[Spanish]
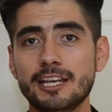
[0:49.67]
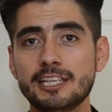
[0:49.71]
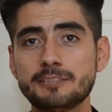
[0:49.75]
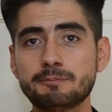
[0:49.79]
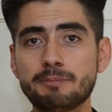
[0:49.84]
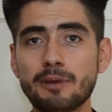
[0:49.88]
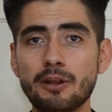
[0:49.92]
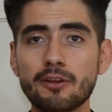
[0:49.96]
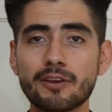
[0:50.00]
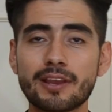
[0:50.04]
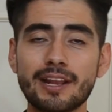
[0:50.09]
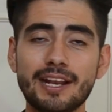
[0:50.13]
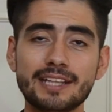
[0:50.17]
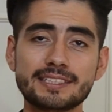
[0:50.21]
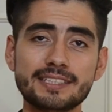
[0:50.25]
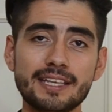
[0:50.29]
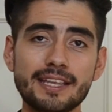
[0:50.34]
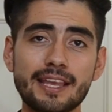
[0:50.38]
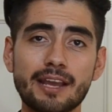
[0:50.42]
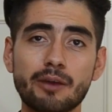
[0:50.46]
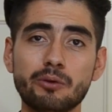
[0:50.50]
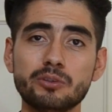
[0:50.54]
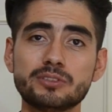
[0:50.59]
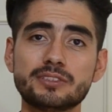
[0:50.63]
Espero que les
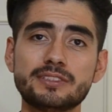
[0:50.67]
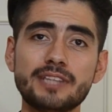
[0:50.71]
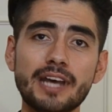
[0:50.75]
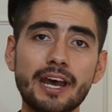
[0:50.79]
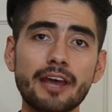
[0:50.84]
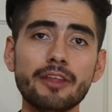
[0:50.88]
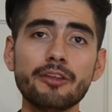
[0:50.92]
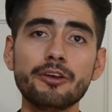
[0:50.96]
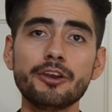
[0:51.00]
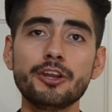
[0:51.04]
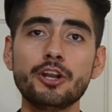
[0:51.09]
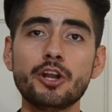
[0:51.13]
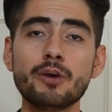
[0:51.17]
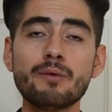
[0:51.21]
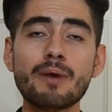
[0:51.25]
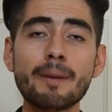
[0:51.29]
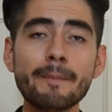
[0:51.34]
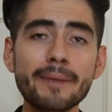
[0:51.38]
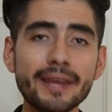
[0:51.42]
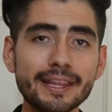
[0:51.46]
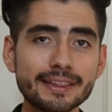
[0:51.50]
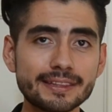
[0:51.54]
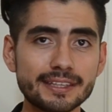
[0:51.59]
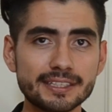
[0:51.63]
haya gustado y
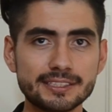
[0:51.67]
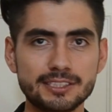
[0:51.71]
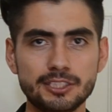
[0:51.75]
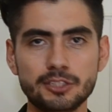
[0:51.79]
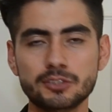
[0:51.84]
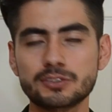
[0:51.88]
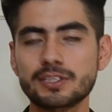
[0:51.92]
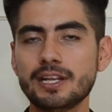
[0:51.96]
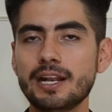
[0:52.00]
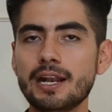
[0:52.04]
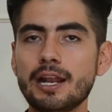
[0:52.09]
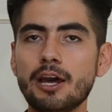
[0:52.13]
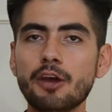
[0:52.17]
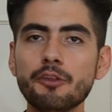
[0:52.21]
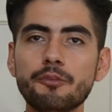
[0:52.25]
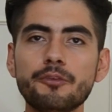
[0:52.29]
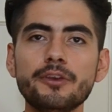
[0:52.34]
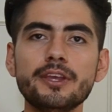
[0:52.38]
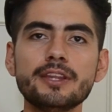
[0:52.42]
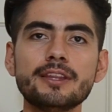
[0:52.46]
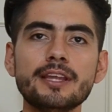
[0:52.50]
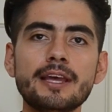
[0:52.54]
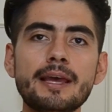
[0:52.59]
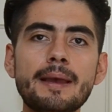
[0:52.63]
nuevamente, si usan el
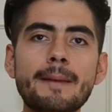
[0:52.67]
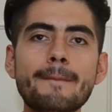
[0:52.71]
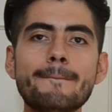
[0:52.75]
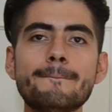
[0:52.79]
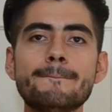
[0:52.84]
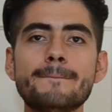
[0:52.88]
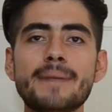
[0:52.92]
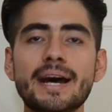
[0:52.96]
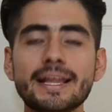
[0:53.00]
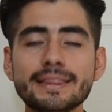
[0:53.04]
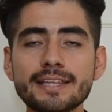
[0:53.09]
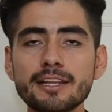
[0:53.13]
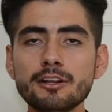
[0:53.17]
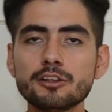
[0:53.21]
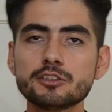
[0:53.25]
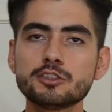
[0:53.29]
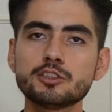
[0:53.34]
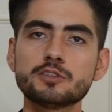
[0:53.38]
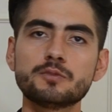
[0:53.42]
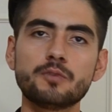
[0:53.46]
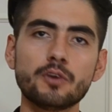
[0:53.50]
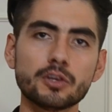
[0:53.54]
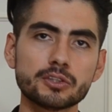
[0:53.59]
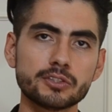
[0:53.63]
outfit, mándenos
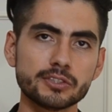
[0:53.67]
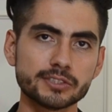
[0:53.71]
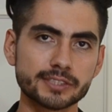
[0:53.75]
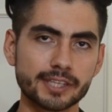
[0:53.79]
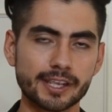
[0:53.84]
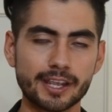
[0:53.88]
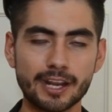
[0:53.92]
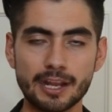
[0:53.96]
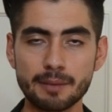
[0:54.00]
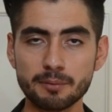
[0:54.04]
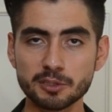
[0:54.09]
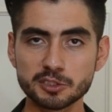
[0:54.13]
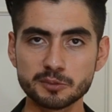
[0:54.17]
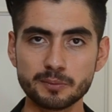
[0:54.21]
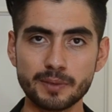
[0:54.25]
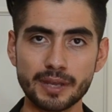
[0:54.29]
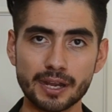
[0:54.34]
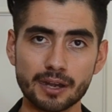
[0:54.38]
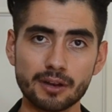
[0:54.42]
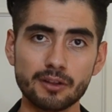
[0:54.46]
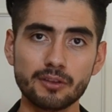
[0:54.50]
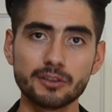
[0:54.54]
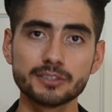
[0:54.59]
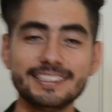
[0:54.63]
sus fotos que queremos
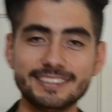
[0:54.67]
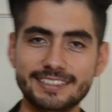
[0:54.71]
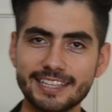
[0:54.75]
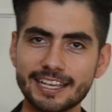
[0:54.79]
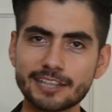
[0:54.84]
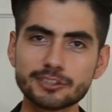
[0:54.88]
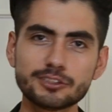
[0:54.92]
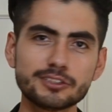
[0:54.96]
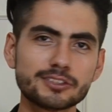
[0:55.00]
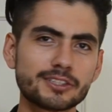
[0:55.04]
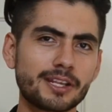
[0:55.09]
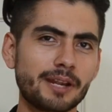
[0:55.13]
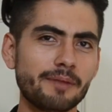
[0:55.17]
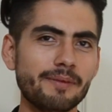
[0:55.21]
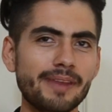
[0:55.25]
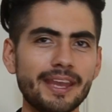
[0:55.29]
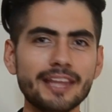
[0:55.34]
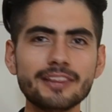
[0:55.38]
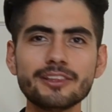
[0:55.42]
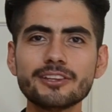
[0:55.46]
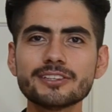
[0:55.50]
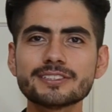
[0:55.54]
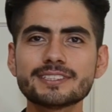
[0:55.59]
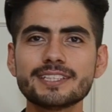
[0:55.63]
verlos. Sigan
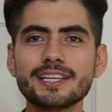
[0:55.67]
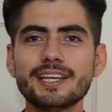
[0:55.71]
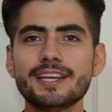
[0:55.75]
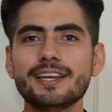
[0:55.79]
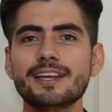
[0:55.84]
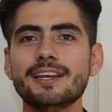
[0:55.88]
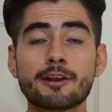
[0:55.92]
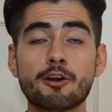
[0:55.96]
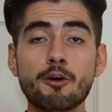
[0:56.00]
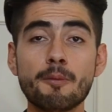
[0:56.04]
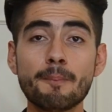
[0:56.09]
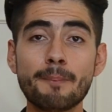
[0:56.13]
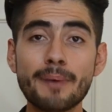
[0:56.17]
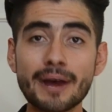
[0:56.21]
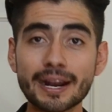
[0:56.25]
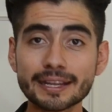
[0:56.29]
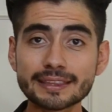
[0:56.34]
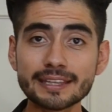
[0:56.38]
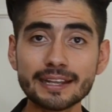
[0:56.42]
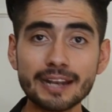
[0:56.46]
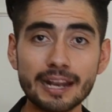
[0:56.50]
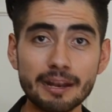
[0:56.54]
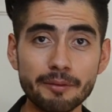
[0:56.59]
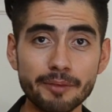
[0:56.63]
suscribiéndose,
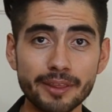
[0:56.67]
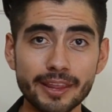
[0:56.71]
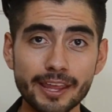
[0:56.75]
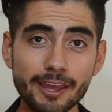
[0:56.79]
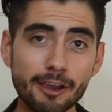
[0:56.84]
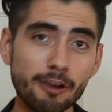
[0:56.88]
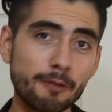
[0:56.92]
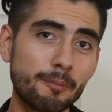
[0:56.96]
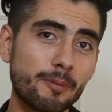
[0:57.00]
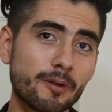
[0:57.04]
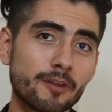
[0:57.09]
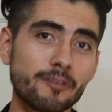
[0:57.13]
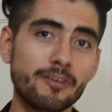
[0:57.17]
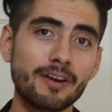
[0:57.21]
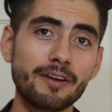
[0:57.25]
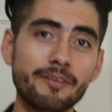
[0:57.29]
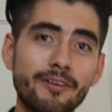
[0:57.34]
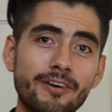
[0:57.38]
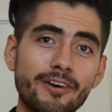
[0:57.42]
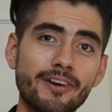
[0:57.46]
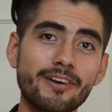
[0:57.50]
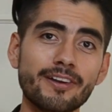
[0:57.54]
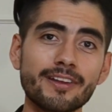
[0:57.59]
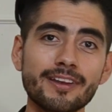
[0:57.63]
compartan el video, por
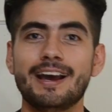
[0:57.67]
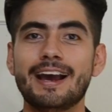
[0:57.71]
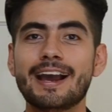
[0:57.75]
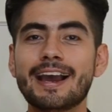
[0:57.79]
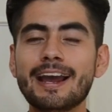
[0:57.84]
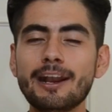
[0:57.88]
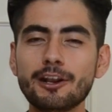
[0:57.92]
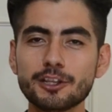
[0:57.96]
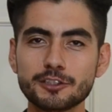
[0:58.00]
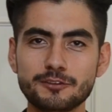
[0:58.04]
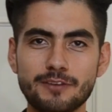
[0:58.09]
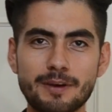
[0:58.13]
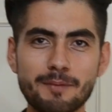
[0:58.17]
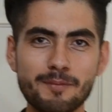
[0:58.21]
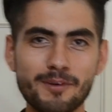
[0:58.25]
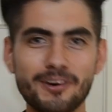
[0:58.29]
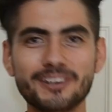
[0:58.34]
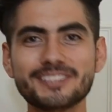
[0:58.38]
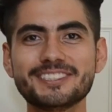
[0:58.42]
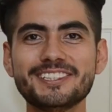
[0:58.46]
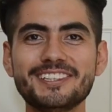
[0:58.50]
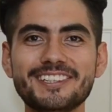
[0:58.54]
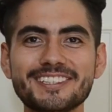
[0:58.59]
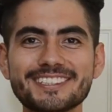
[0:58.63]
favor, háganos
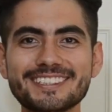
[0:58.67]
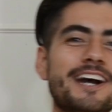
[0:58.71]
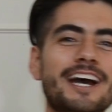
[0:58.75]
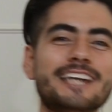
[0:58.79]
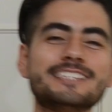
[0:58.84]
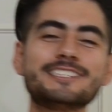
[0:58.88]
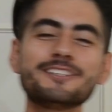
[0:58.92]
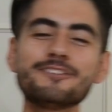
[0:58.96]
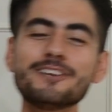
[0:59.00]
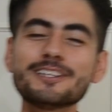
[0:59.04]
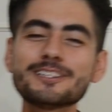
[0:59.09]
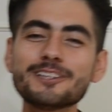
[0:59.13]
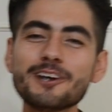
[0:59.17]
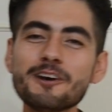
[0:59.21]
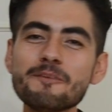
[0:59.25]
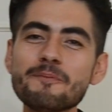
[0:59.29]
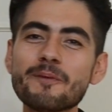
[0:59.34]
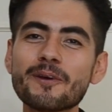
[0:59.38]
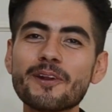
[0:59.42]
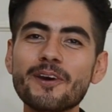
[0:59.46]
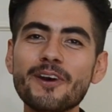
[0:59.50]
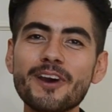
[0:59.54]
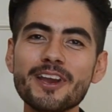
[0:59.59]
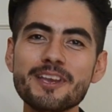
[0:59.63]
famosos. Esto fue todo
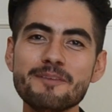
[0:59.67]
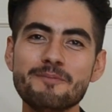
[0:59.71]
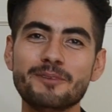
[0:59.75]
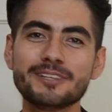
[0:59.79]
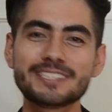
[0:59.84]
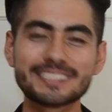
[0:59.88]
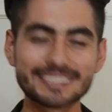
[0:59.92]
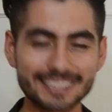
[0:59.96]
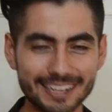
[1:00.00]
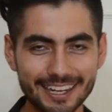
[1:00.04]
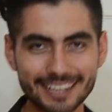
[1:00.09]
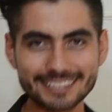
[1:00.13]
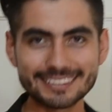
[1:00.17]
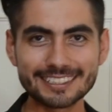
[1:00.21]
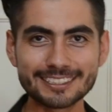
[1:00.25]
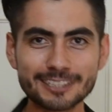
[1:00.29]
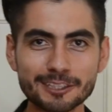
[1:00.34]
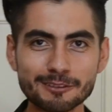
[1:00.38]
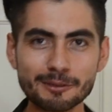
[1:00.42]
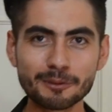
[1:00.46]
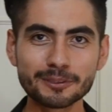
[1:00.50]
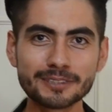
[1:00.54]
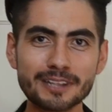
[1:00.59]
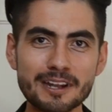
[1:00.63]
por hoy, muchas
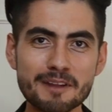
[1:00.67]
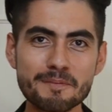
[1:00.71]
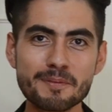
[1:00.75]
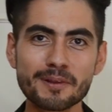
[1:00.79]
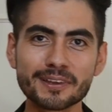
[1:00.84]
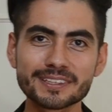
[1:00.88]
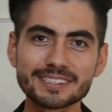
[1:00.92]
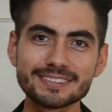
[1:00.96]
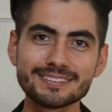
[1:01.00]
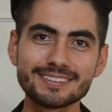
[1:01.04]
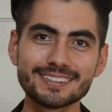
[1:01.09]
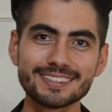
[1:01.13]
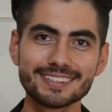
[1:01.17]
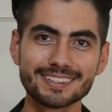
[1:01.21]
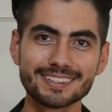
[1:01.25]
gracias, nos vemos en la próxima.